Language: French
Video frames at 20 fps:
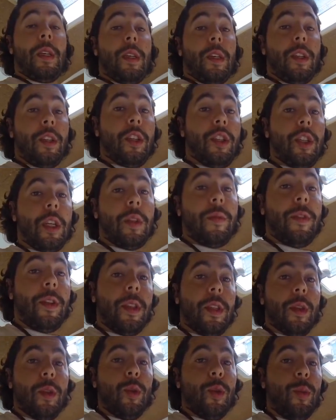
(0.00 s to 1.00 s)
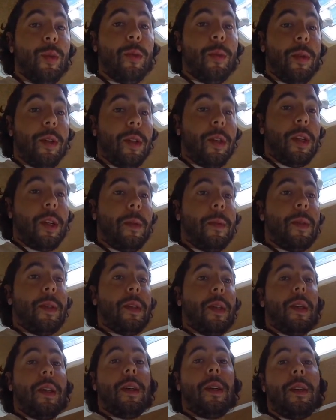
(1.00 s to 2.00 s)
J'ai déjà vidé deux bonbonnes comme
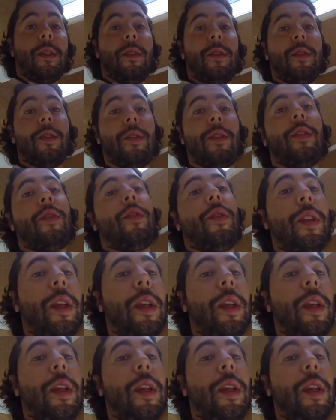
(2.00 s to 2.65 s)
ça, j'en ai